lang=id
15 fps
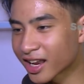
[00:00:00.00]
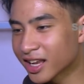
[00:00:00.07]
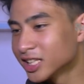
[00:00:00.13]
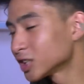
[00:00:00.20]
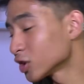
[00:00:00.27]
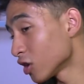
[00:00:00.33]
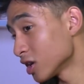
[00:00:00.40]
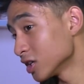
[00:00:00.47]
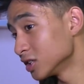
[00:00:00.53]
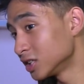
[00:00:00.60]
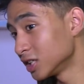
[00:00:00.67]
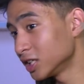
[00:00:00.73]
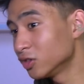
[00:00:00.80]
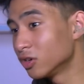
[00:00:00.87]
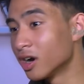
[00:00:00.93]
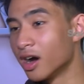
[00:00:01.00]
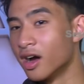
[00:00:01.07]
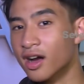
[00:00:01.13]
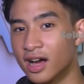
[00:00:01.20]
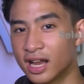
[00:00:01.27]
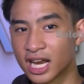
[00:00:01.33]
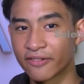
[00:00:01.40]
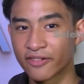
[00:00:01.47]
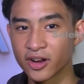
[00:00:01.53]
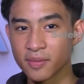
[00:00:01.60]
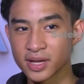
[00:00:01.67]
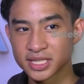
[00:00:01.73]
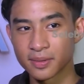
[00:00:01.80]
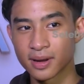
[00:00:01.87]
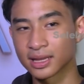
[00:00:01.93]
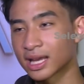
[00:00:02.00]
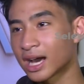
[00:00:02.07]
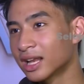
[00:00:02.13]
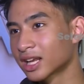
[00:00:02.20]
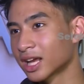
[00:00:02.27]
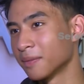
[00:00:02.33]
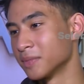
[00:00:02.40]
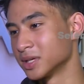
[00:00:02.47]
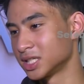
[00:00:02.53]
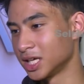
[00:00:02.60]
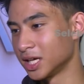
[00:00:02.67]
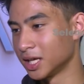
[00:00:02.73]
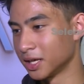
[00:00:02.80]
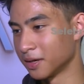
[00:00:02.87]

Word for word: karena sekolah di sini juga Devano masih berantakan kayak mesti